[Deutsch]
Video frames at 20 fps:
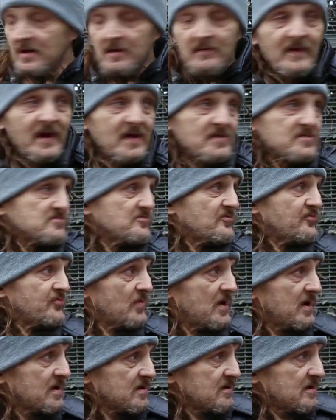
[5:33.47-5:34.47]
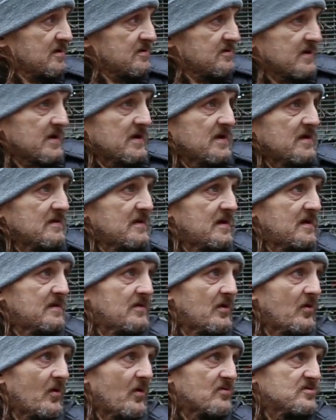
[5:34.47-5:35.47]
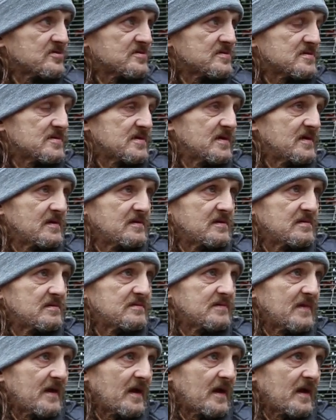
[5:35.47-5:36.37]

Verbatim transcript: War sofort da drinnen, ausziehen,